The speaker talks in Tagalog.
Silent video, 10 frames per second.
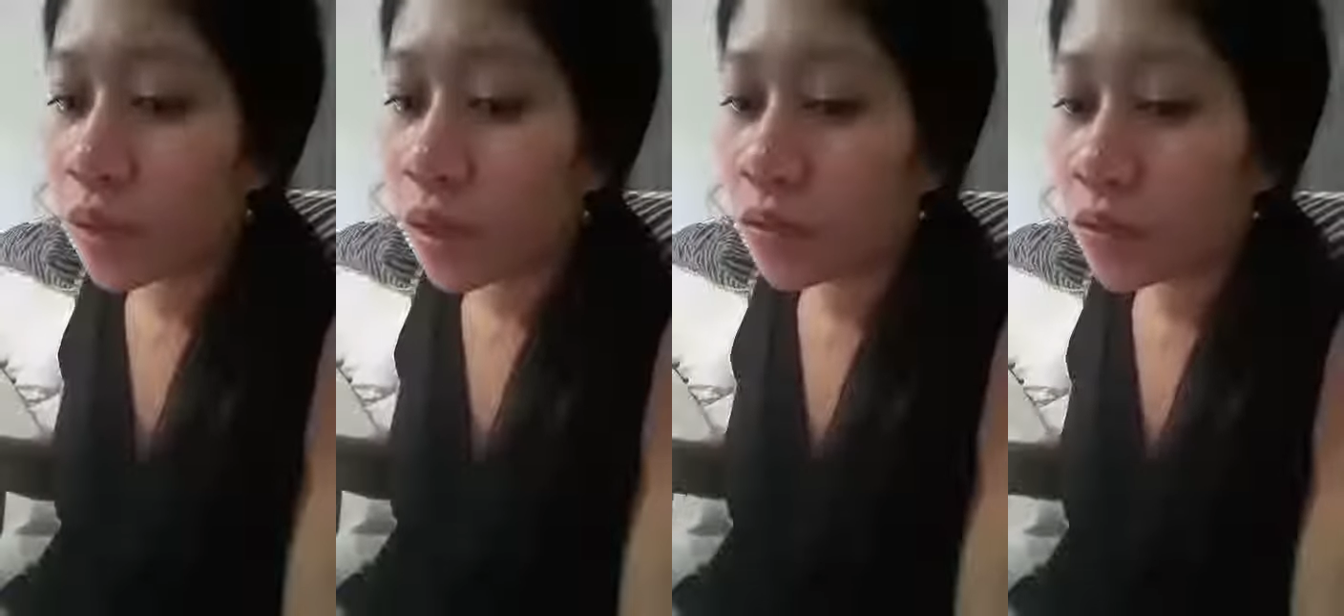
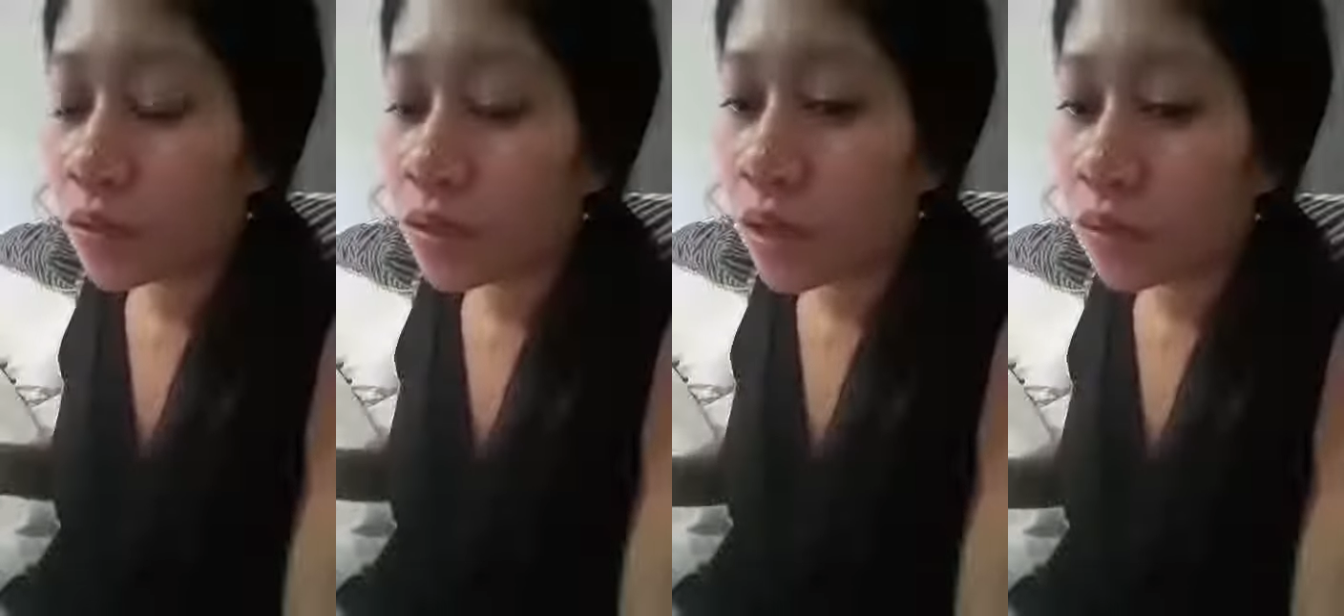
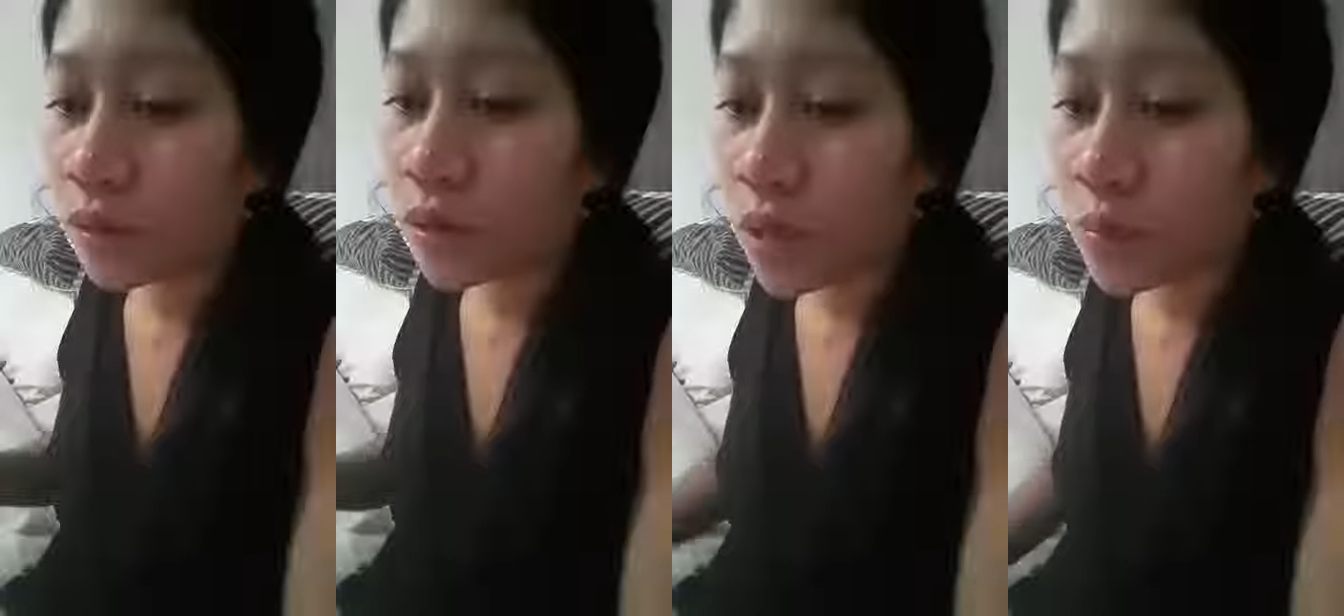nakalusot na ako
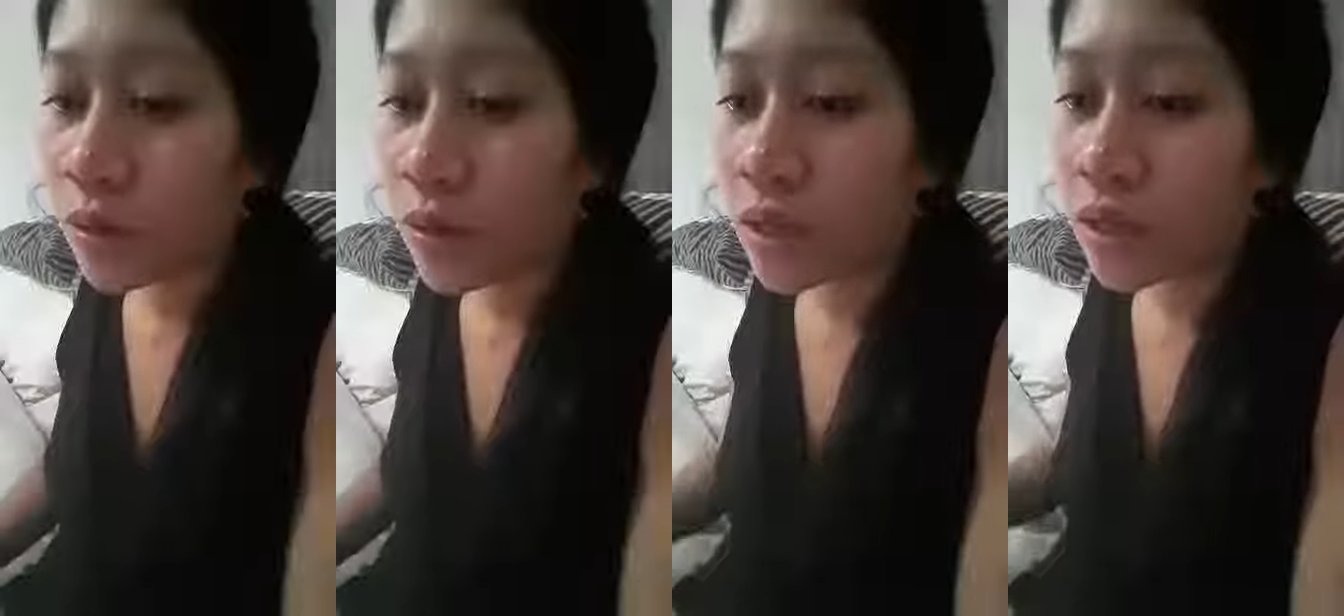doon sa
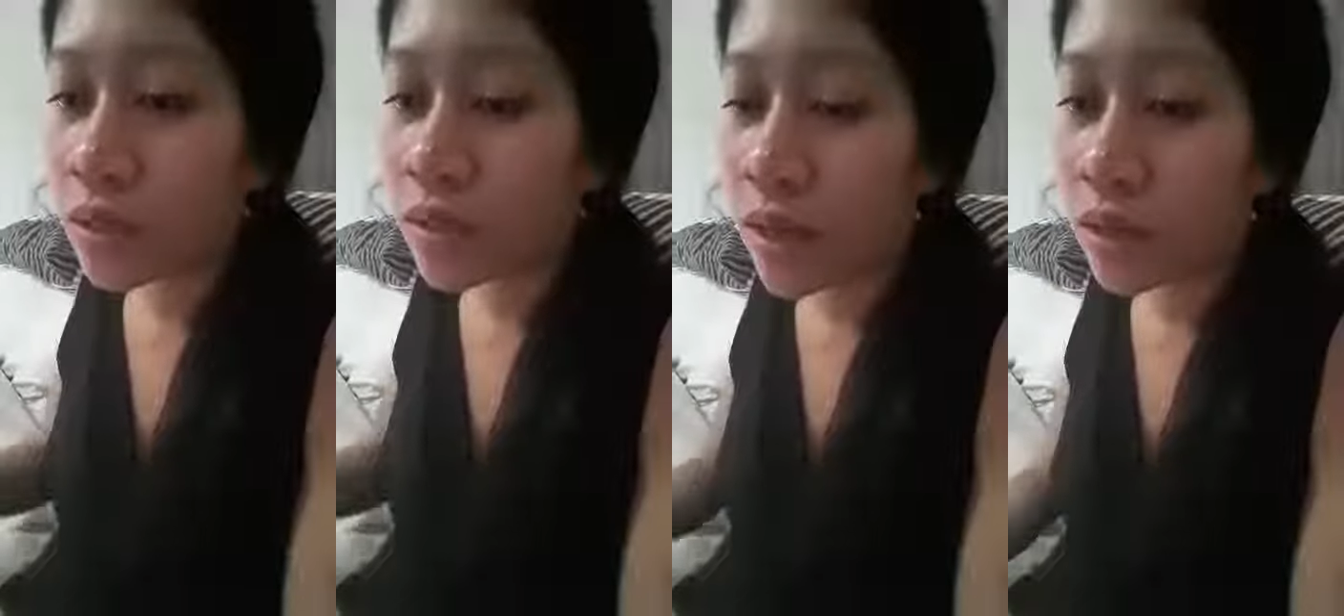immigration,
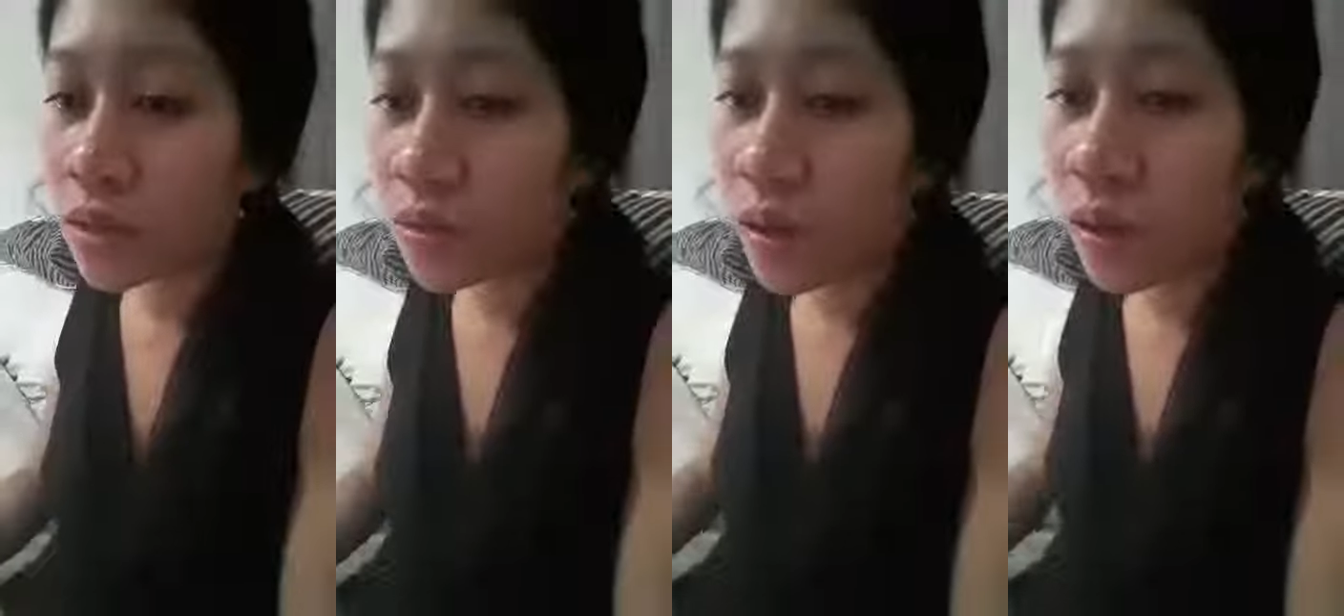sa
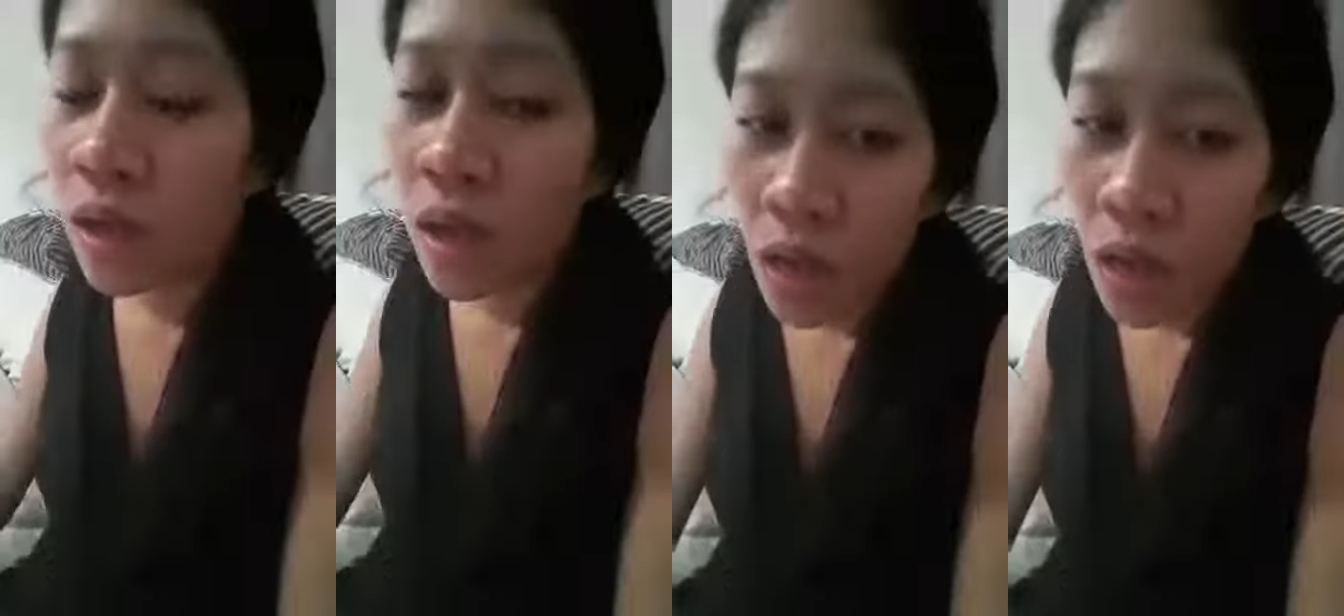x-ray.